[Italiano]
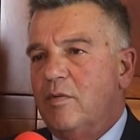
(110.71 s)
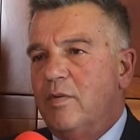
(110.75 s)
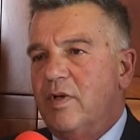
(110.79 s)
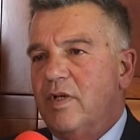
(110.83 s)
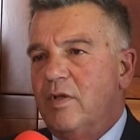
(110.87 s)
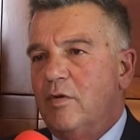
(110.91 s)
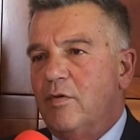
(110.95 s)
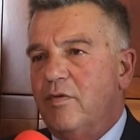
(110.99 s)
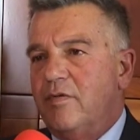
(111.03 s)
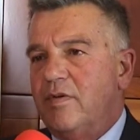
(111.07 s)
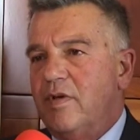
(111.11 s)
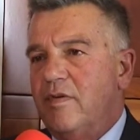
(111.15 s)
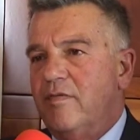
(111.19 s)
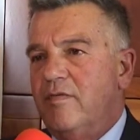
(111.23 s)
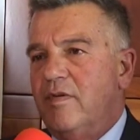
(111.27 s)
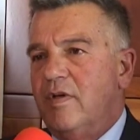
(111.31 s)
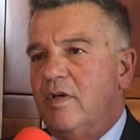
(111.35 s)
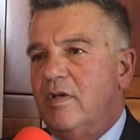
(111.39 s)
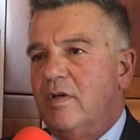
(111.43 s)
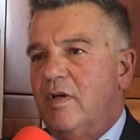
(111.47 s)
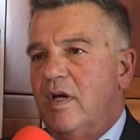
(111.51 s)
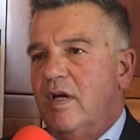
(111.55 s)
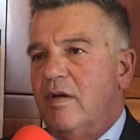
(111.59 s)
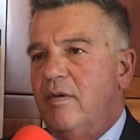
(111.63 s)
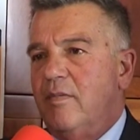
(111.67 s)
momento sta
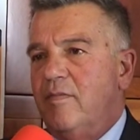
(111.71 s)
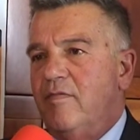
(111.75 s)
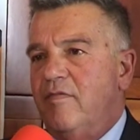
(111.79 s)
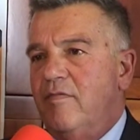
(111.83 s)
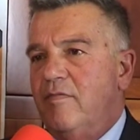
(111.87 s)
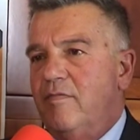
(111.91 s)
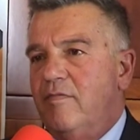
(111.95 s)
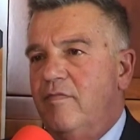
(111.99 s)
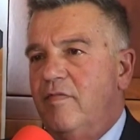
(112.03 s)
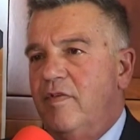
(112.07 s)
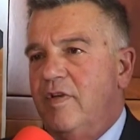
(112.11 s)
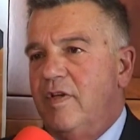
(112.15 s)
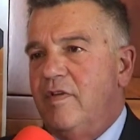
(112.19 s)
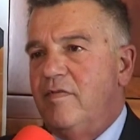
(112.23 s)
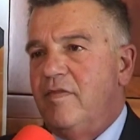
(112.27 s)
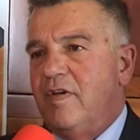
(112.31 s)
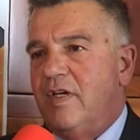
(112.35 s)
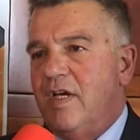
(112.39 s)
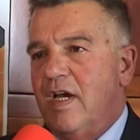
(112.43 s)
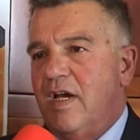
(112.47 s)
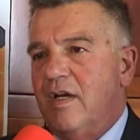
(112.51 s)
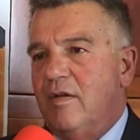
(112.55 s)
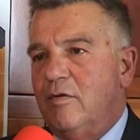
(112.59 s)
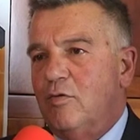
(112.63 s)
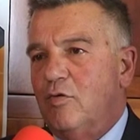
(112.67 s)

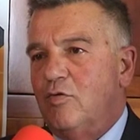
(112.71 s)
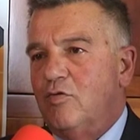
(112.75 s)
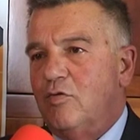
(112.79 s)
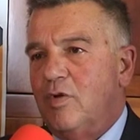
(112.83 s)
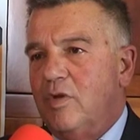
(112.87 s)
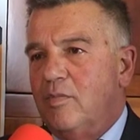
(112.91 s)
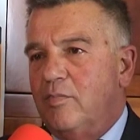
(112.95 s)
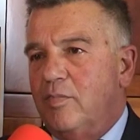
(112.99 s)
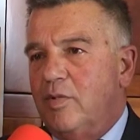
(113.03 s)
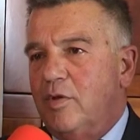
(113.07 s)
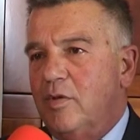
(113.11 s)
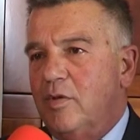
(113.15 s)
verificando sulla,